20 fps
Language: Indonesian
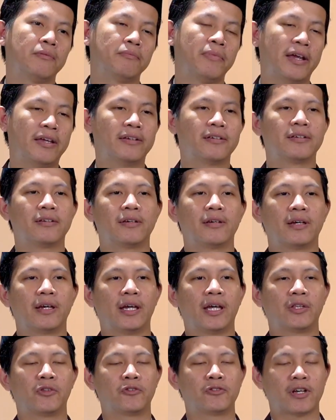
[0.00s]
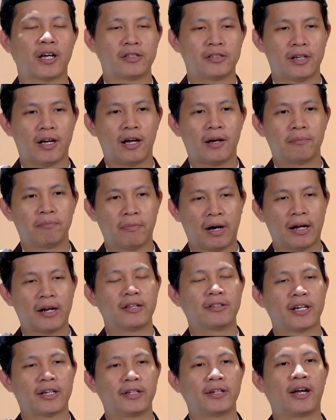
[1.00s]
baik itu saja. Mari
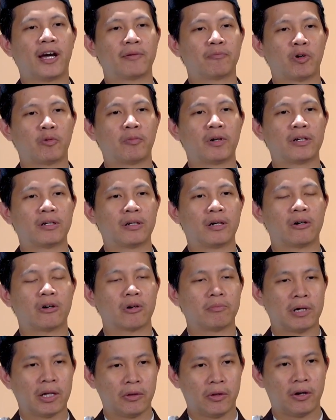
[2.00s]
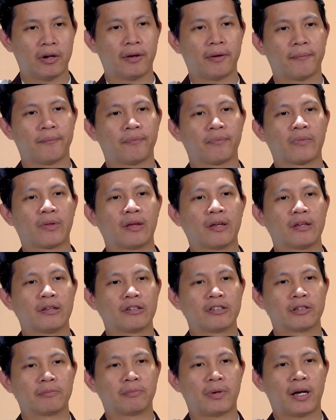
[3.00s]
jadikan momen Ramadan
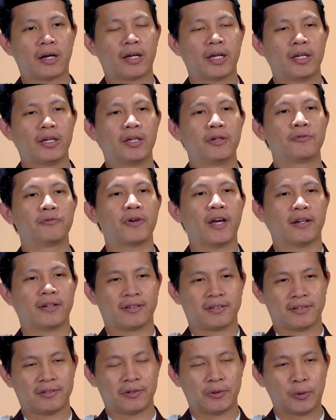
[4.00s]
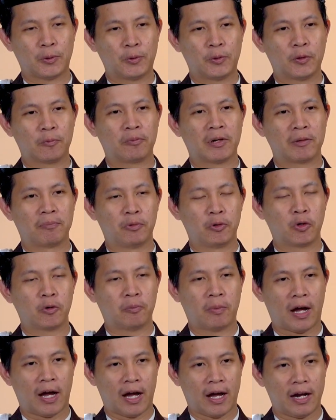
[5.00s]
sebagai event untuk berburu
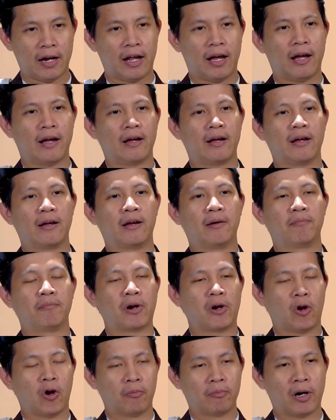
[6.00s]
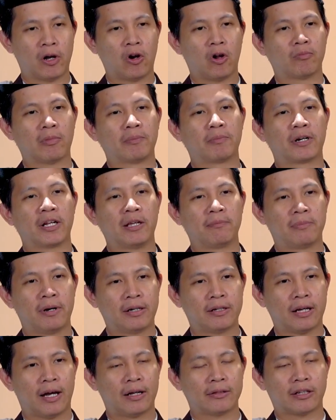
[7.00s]
pahala, berlomba-lomba
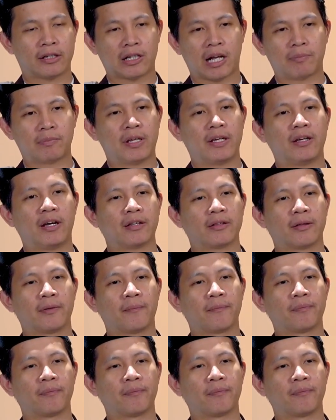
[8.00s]
beribadah, tetapi ingat,